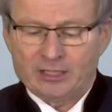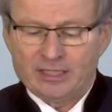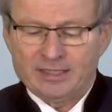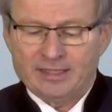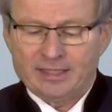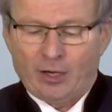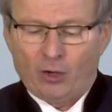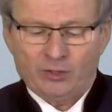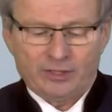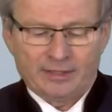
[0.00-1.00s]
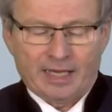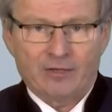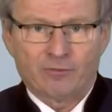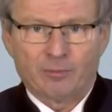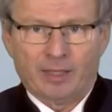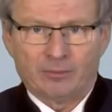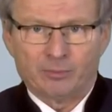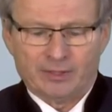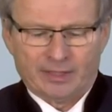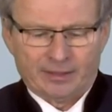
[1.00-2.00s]
schließe ich auch den Dachverband
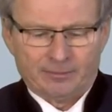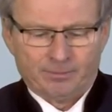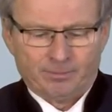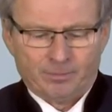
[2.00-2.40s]
mit ein.